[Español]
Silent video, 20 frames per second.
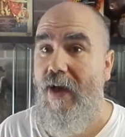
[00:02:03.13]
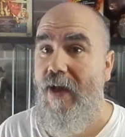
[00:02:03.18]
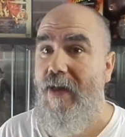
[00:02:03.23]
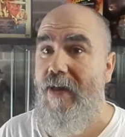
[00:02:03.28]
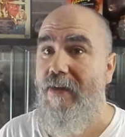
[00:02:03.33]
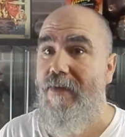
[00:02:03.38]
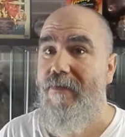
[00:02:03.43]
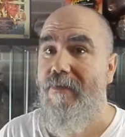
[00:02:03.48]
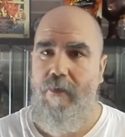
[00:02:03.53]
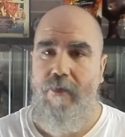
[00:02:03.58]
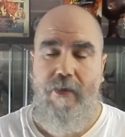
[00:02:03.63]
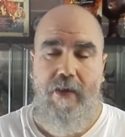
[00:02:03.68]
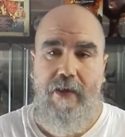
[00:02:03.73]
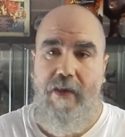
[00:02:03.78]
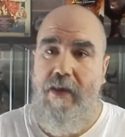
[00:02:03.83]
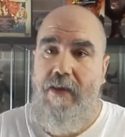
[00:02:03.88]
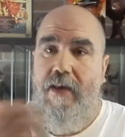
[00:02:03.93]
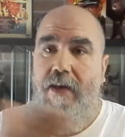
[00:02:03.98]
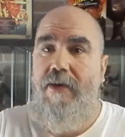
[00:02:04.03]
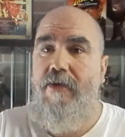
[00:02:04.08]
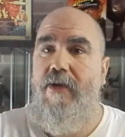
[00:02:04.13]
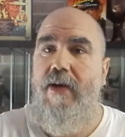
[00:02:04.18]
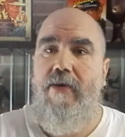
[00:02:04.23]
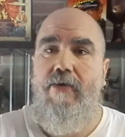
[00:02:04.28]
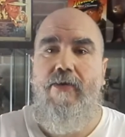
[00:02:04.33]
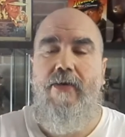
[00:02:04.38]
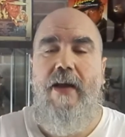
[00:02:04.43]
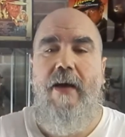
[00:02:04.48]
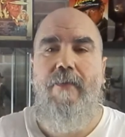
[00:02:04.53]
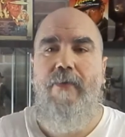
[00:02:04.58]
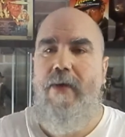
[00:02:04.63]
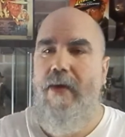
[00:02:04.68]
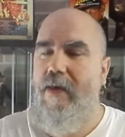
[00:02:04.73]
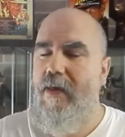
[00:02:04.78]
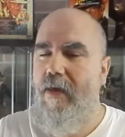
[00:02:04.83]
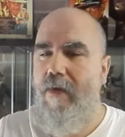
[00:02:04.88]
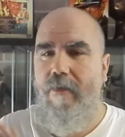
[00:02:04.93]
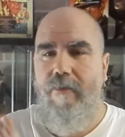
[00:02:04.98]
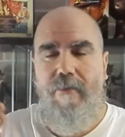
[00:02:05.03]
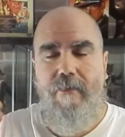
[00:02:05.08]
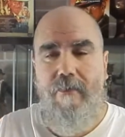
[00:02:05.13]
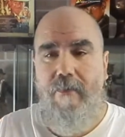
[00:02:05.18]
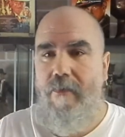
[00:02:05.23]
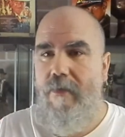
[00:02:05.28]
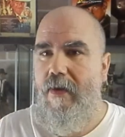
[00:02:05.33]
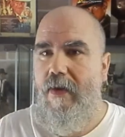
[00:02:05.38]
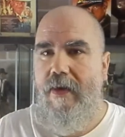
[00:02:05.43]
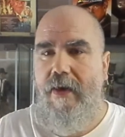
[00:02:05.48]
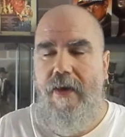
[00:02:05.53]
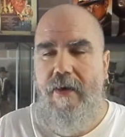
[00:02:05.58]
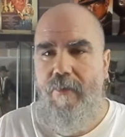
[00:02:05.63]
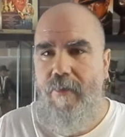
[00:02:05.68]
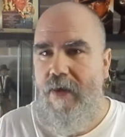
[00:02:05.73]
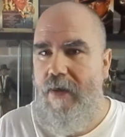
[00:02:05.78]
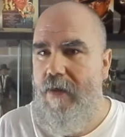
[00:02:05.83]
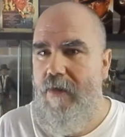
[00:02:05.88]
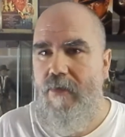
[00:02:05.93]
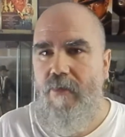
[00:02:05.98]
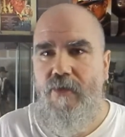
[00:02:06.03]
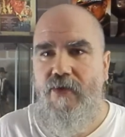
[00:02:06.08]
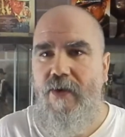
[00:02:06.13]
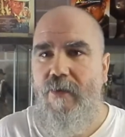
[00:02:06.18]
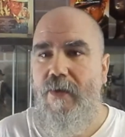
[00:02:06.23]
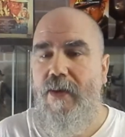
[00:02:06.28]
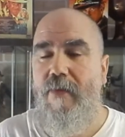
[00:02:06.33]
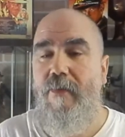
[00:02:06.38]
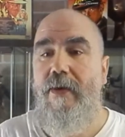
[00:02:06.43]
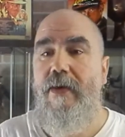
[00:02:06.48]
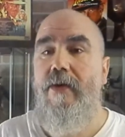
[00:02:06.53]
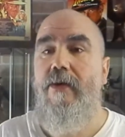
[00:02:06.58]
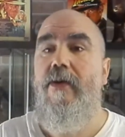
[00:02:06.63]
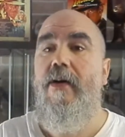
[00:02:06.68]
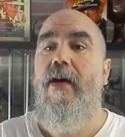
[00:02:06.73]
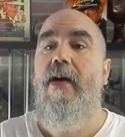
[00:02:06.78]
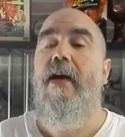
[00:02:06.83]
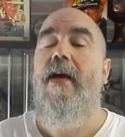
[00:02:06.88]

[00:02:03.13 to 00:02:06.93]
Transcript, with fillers: a... He tenido que cortar porque es que, es que me lío, muchas veces me lío.